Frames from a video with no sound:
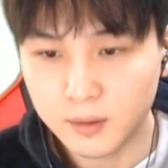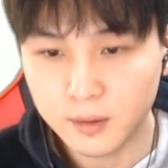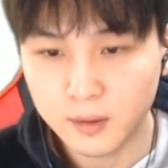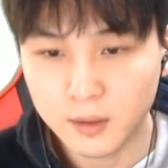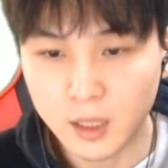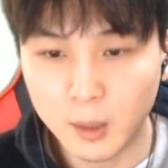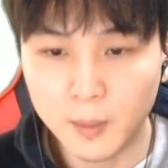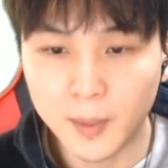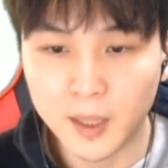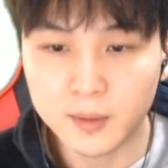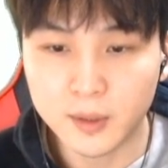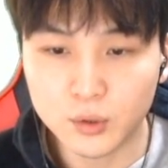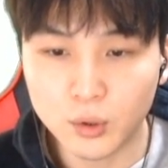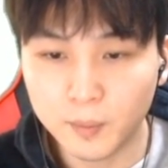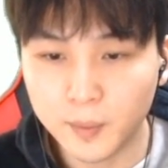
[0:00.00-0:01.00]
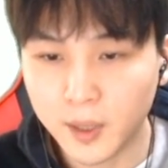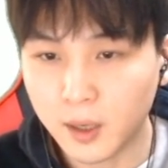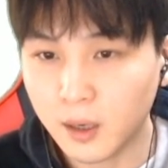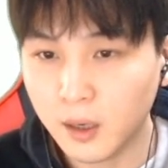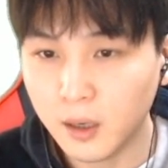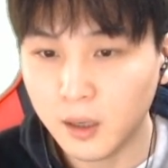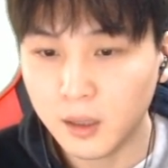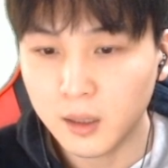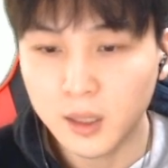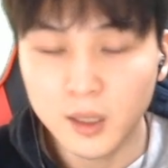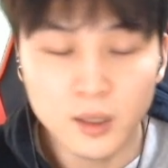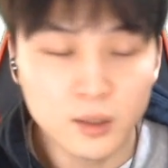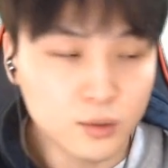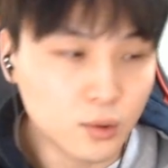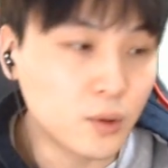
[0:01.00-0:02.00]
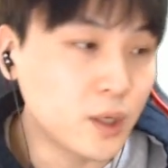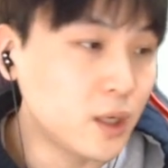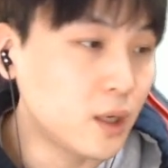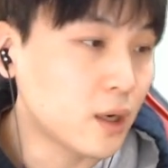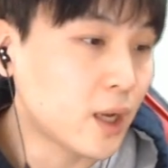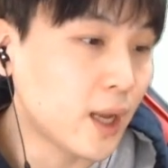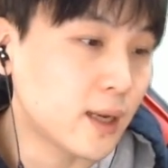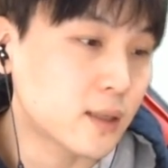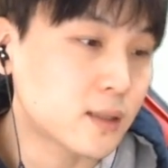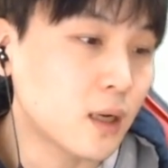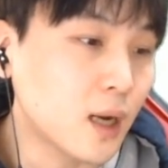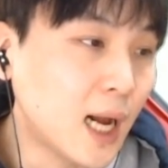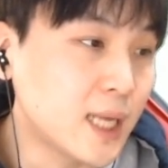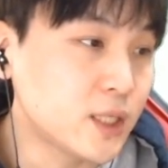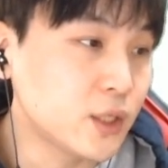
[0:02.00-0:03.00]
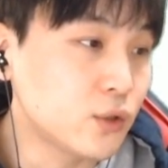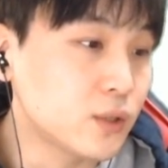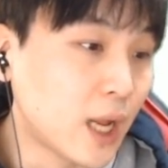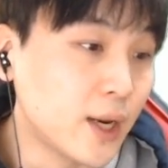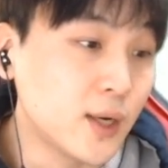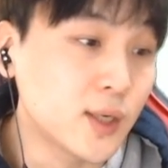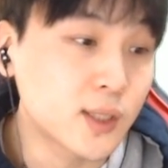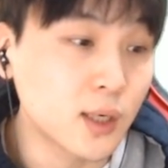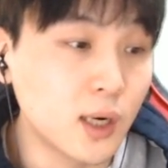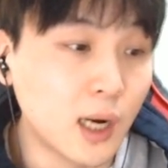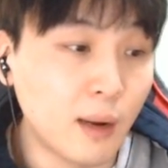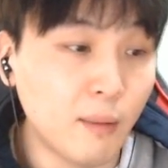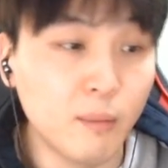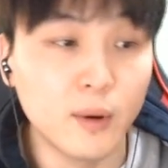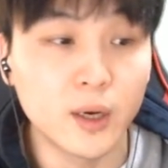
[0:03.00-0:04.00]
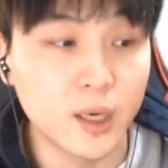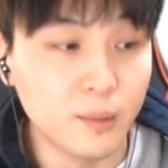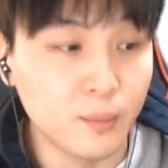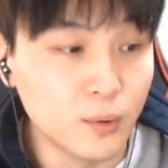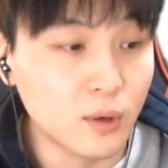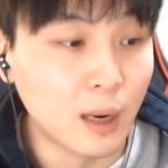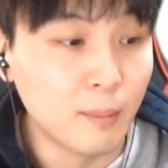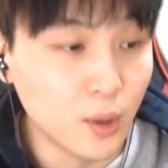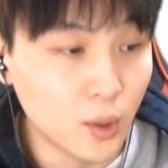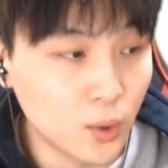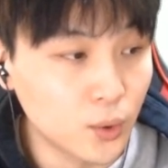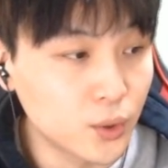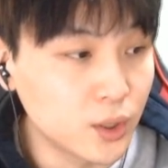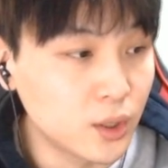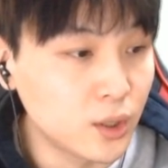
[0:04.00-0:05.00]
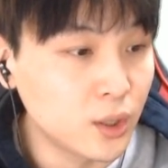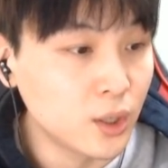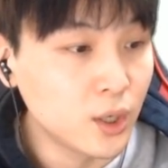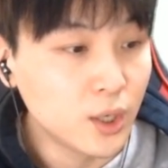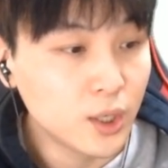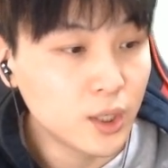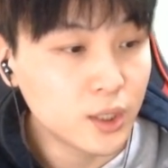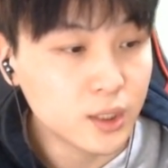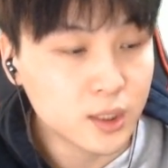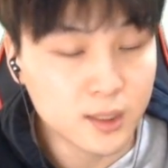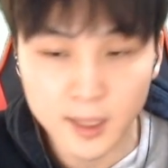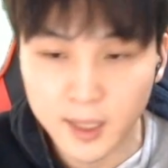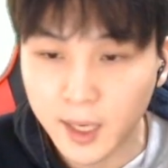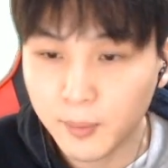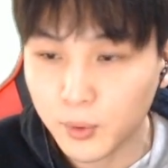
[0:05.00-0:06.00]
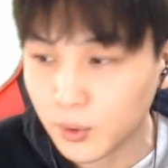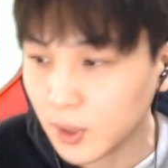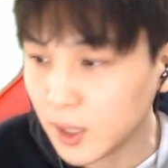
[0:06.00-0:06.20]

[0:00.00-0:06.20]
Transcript: 그 다음에 마지막 총평 총 이렇게 6가지로 나눠서 한번 리뷰를 한번 오늘 시작해보도록